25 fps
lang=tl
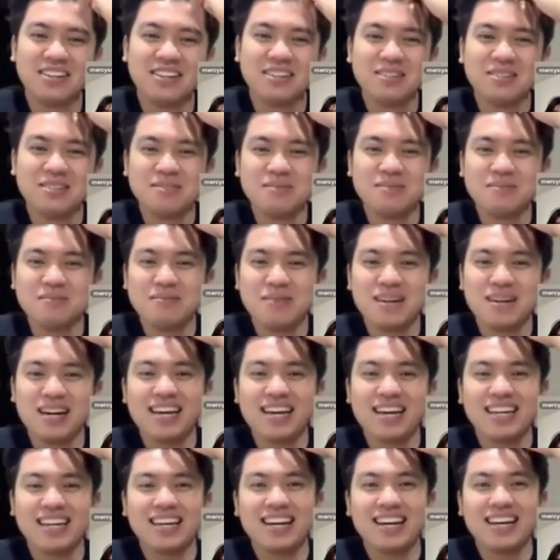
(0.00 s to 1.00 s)
Oh
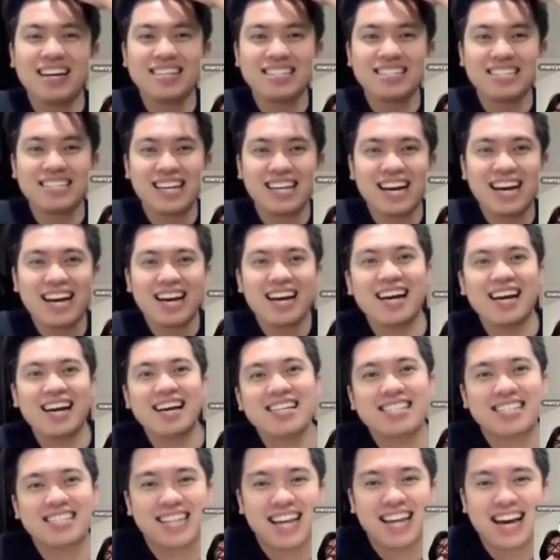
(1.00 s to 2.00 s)
my God,
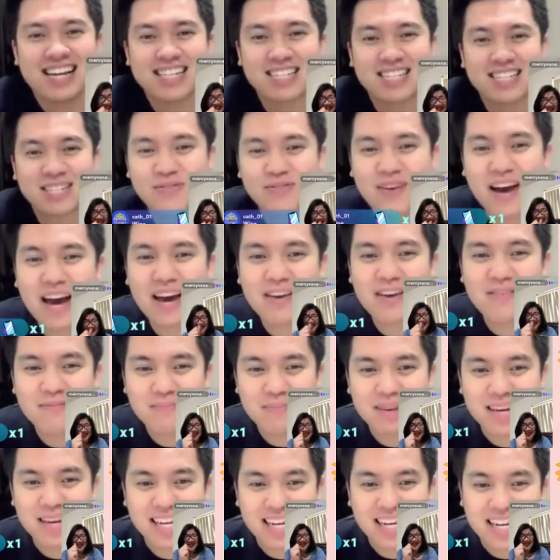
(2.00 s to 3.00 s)
guys! Last 5
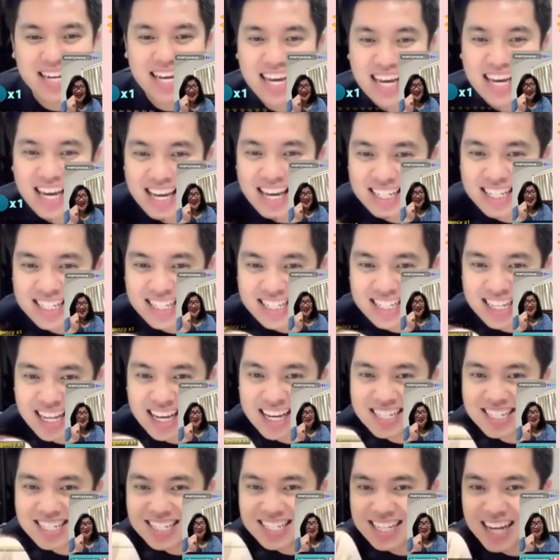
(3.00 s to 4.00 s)
minutes!
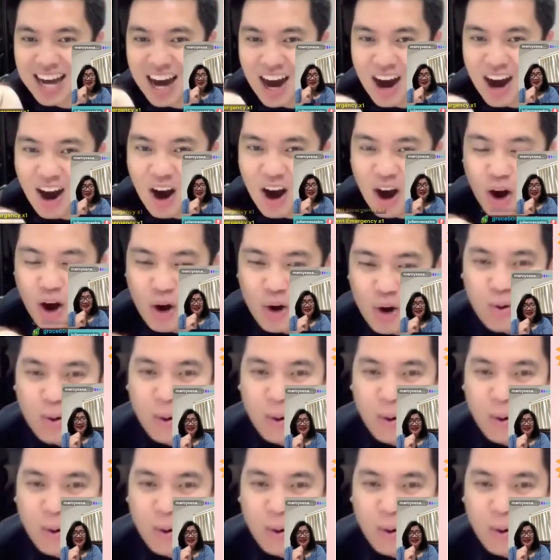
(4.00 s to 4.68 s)
Let's go!